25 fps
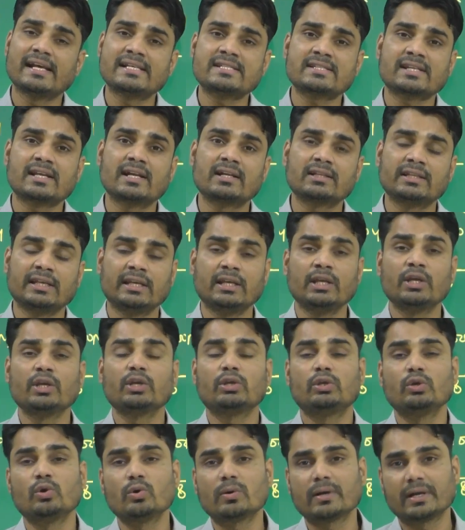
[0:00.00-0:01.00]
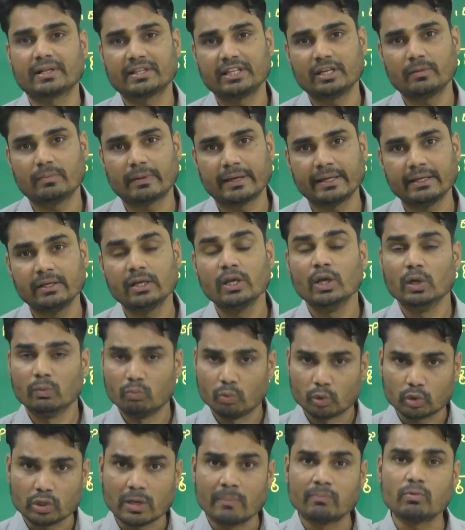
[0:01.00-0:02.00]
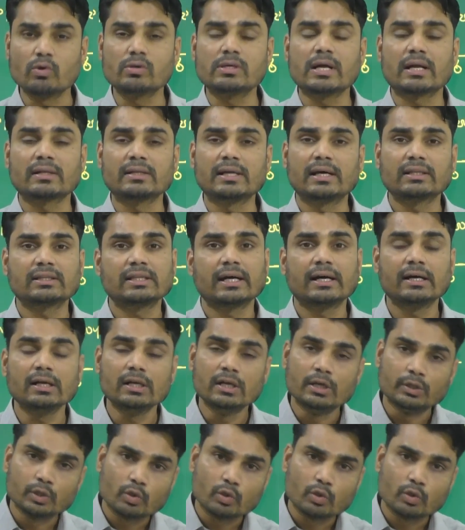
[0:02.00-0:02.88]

लेस कर दी क्यों कर दी भाई वो तो हमको करना था